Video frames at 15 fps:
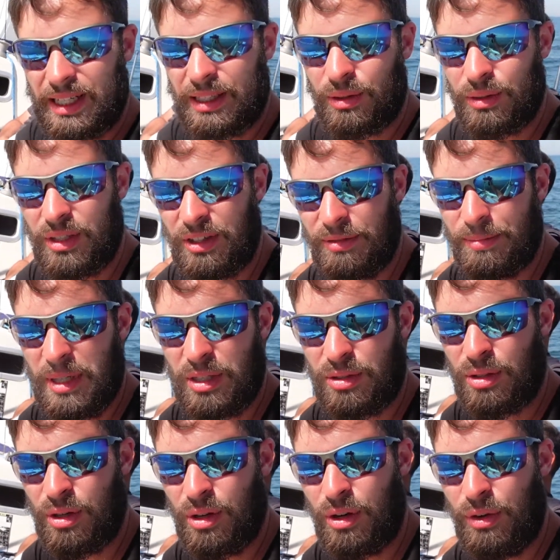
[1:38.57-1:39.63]
attentif parce
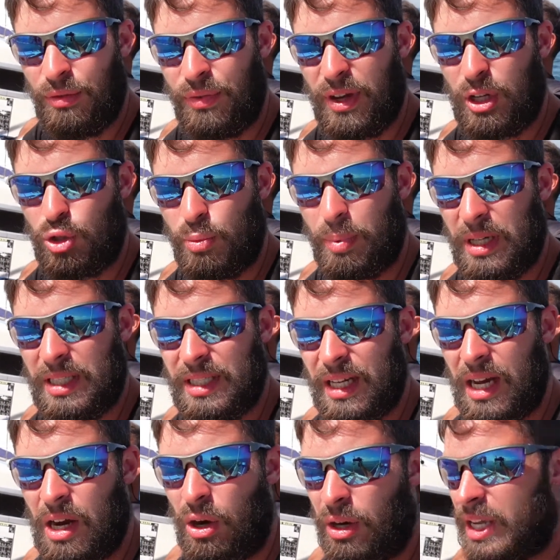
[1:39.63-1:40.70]
que faire du pré
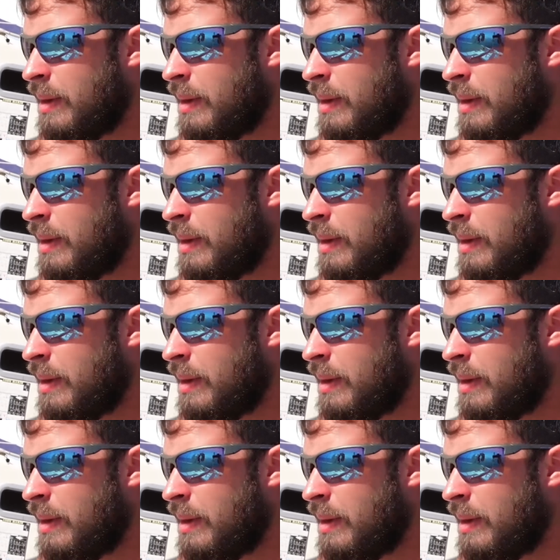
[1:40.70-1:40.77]
serré alors